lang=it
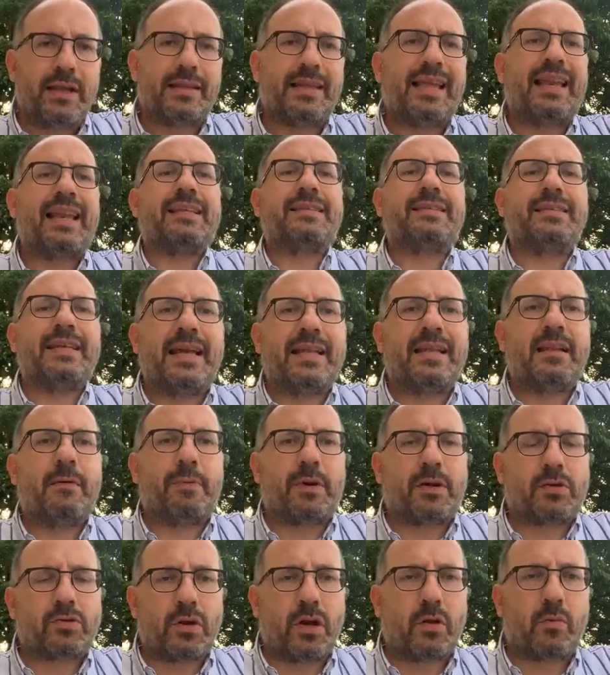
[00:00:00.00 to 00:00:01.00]

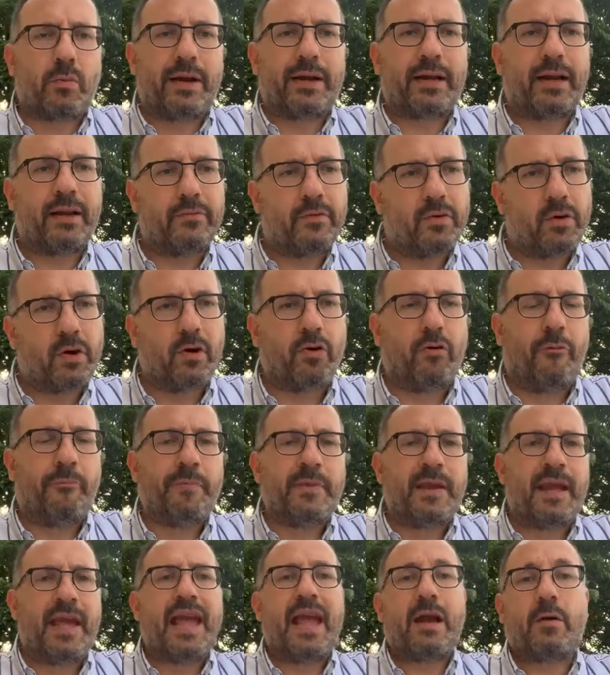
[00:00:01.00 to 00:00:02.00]
dell'azienda presso la quale lavorano
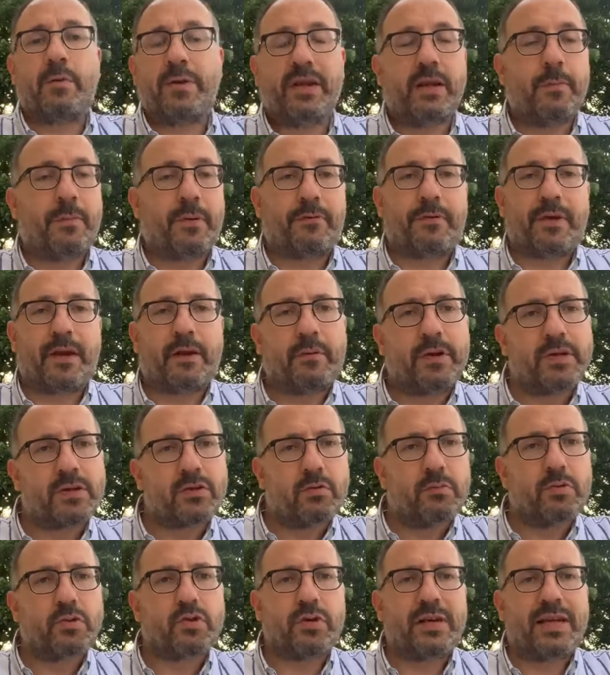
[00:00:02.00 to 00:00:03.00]
e quindi per fare
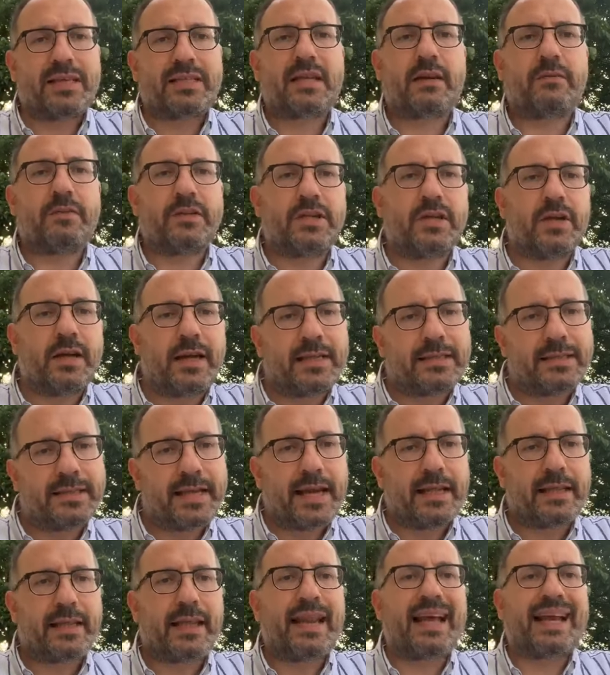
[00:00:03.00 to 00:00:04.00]
questo bisogna essere vicini alle
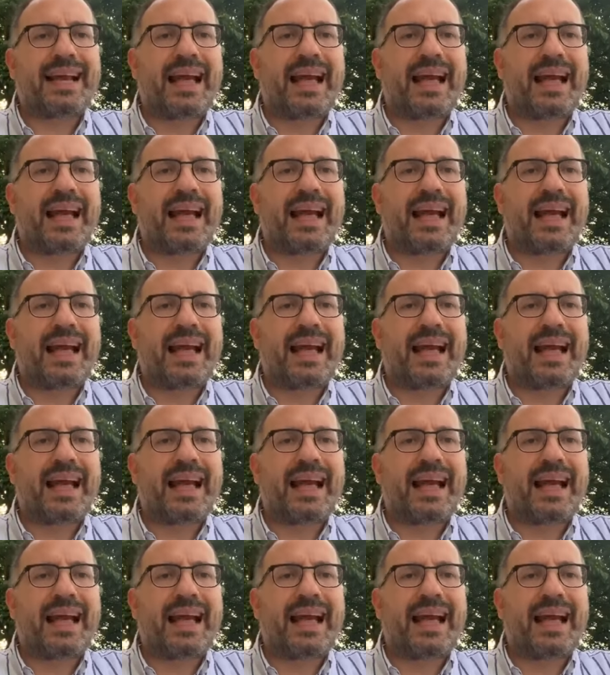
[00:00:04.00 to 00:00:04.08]
aziende.